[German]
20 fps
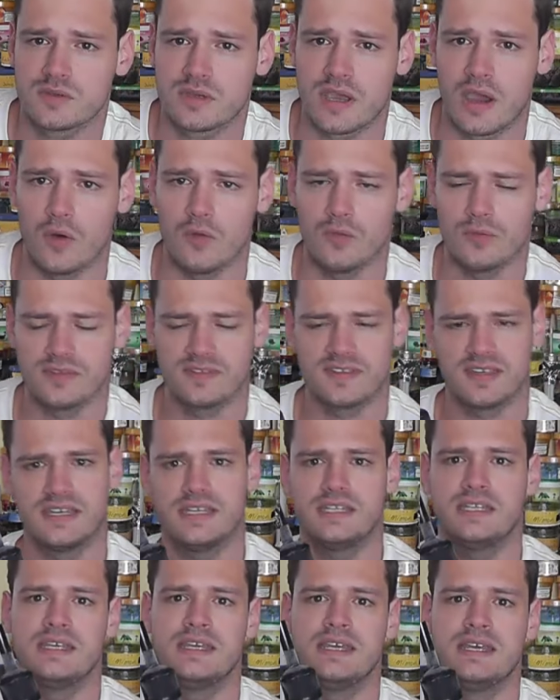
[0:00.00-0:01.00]
zu kaufen
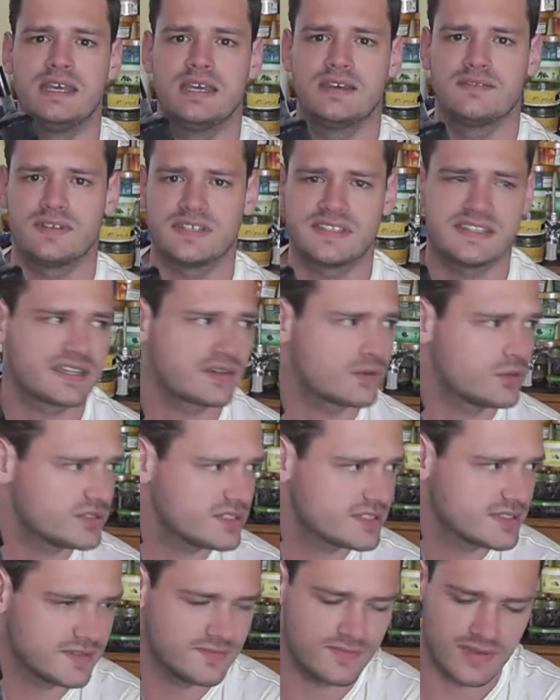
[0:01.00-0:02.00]
sein. Was er
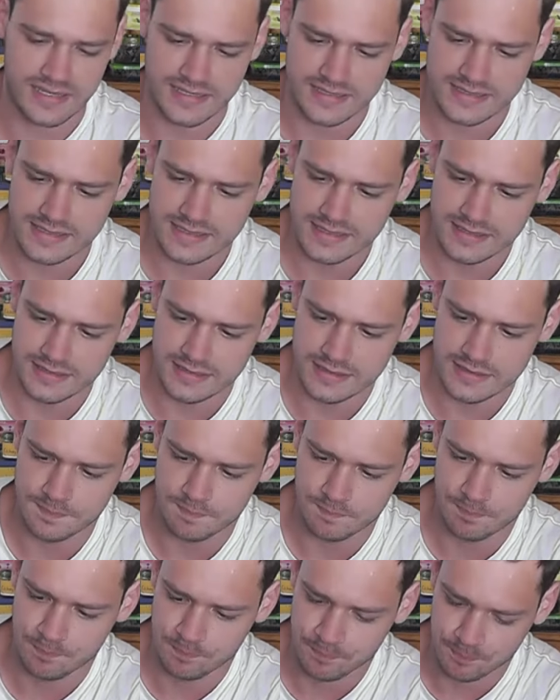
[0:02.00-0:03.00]
kostet, weiß ich nicht.
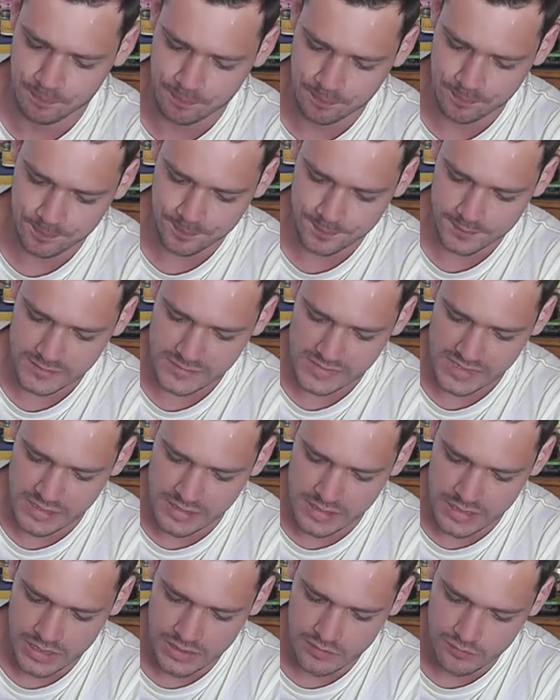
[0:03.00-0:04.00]

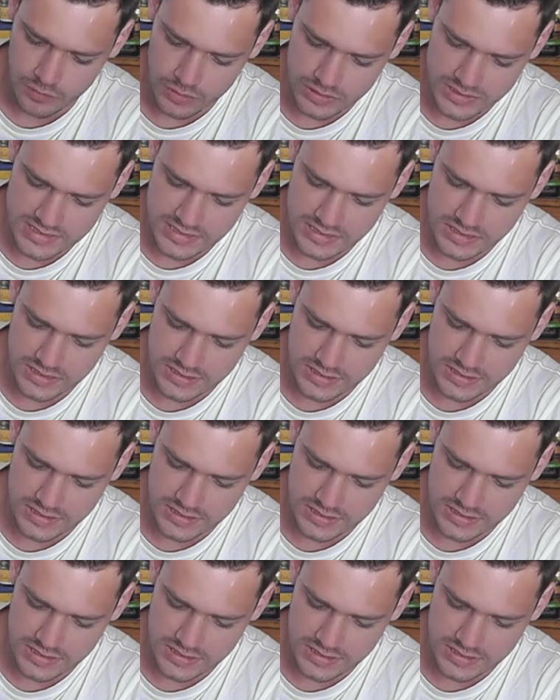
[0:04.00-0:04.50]
Wollten sie